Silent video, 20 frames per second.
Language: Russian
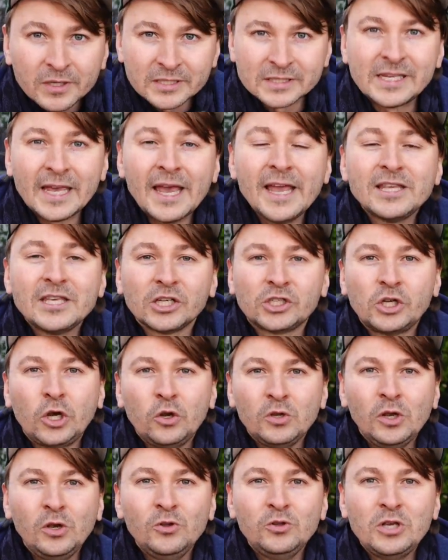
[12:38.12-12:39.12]
с этих же
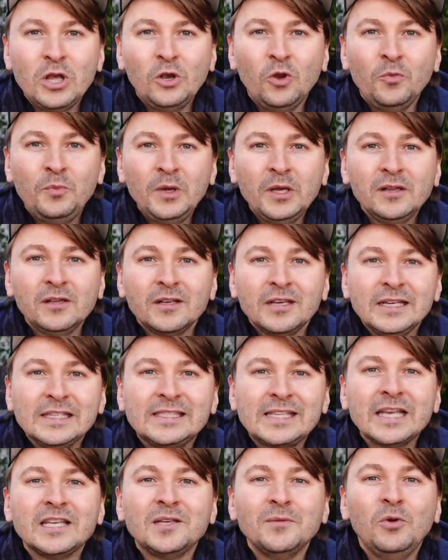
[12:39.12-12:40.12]
людей любил и
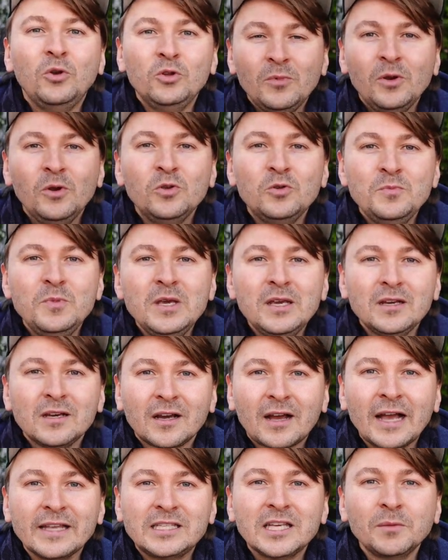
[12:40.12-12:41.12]
с этими людьми
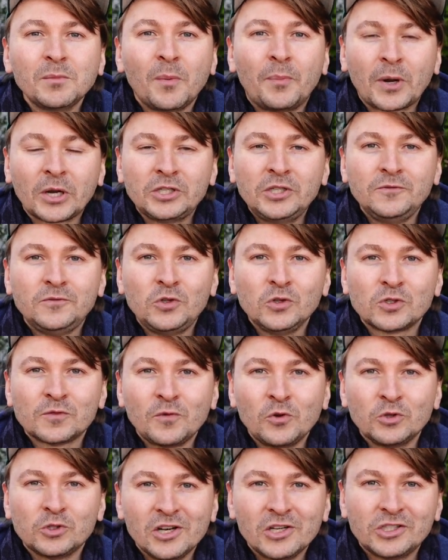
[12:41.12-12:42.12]
хотел бы прожить всю
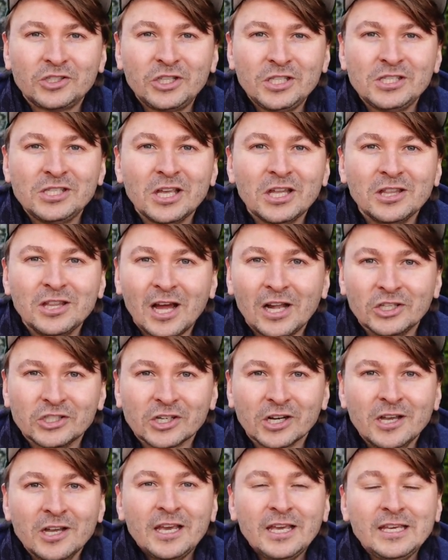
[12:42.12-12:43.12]
свою жизнь
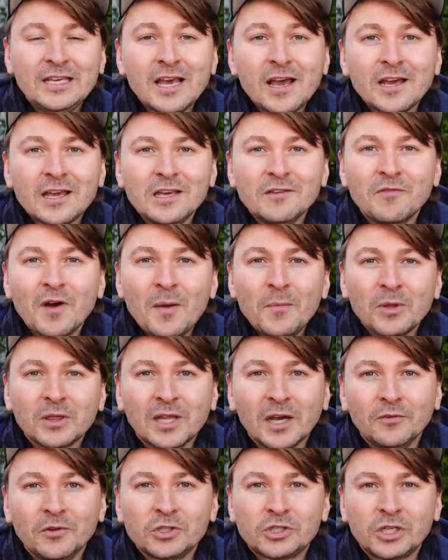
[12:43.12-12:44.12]
дальше. Я и вам
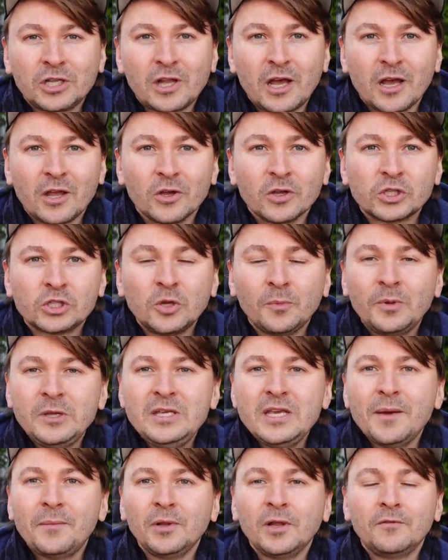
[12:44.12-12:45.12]
того желаю, чтобы
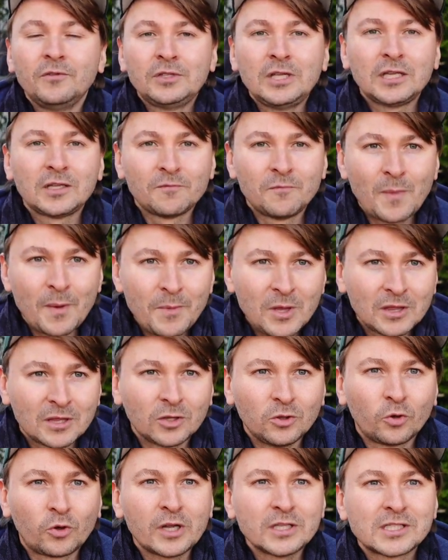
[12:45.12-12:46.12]
не не было вот этого
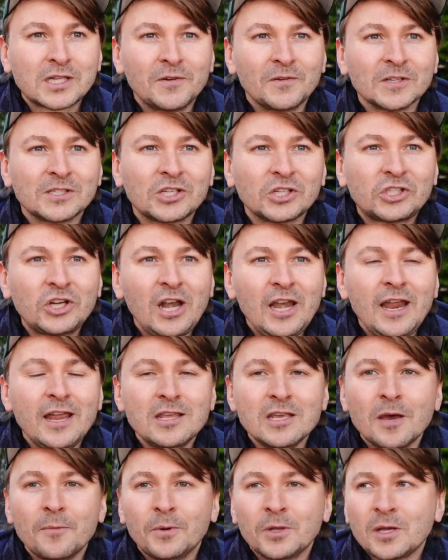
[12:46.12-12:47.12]
момента дурацкого
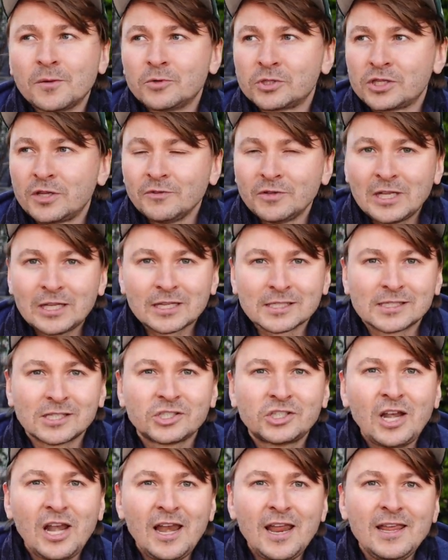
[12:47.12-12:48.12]
сожаления, потому что вот это
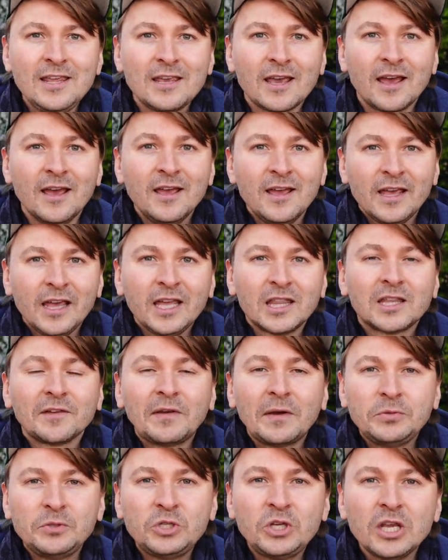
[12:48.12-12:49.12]
сожаление – это
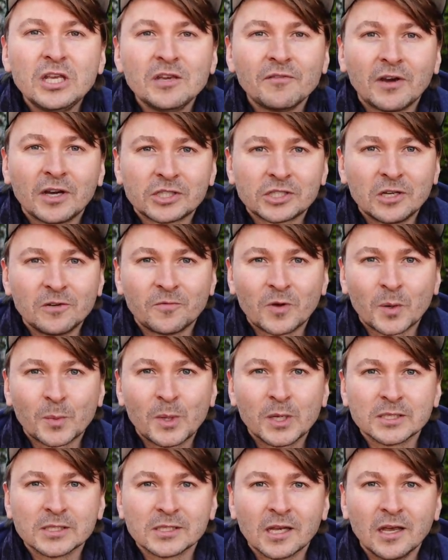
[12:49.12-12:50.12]
вообще не ваша
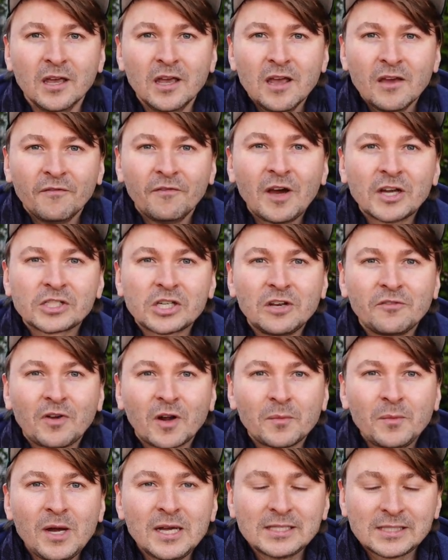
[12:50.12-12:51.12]
информация. Ваша
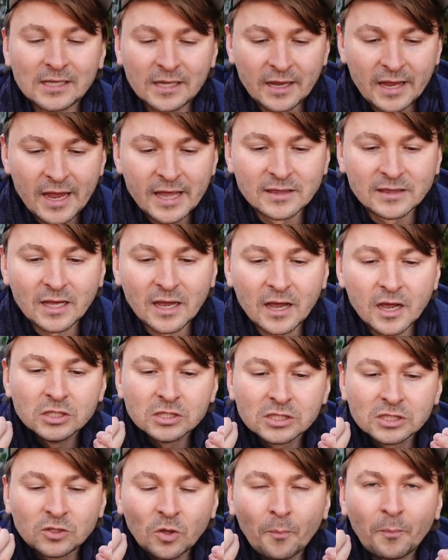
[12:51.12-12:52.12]
информация – это
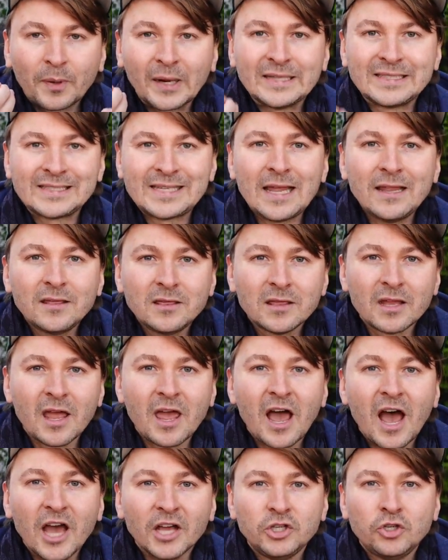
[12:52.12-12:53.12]

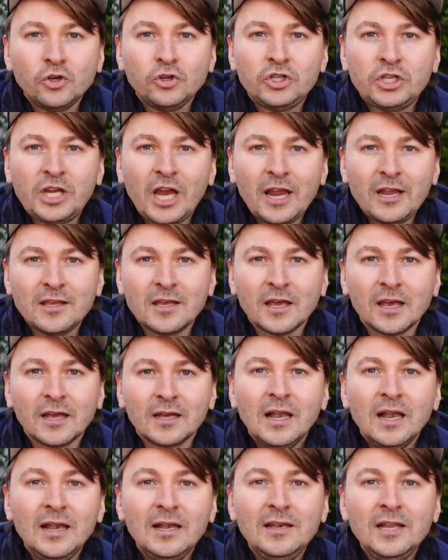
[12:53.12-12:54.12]
стопроцентное ощущение
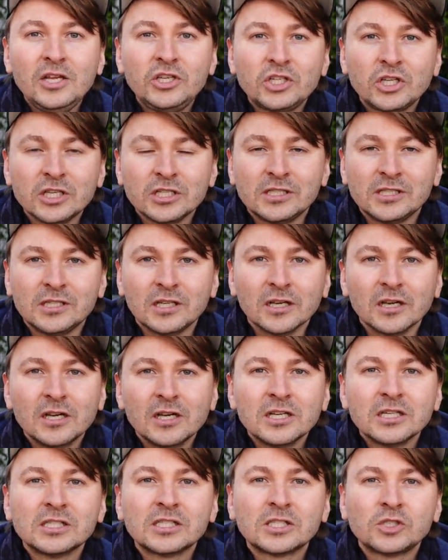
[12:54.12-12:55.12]
личности
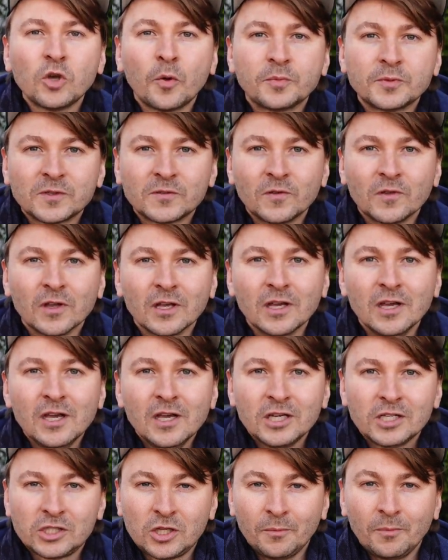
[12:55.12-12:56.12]
собственной,
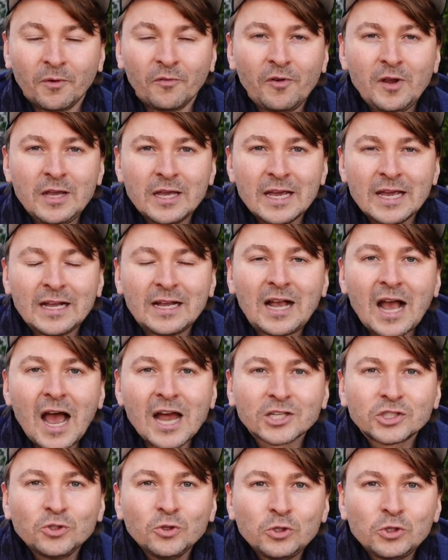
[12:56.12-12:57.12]
чтобы вы
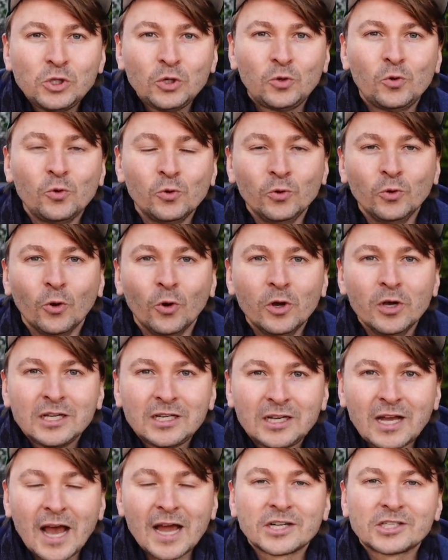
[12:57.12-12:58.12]
каждую секунду,
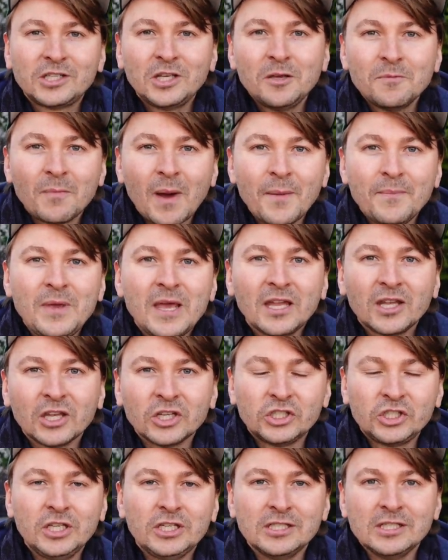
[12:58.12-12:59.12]
каждый момент
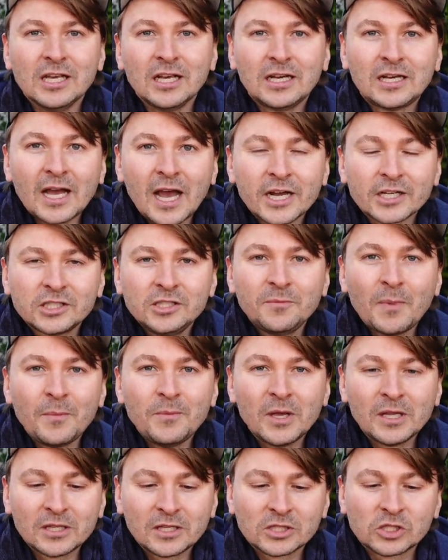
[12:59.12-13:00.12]
жизни, каждый
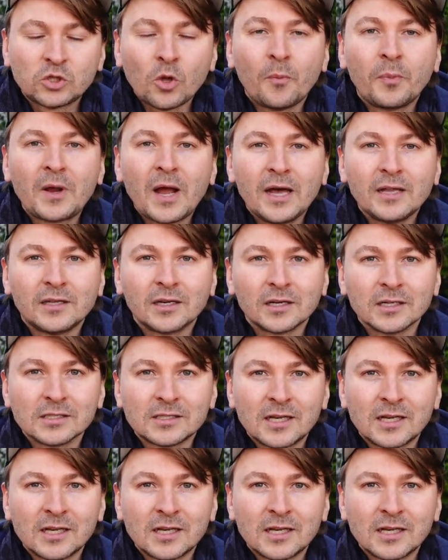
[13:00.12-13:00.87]
момент стоп-кадра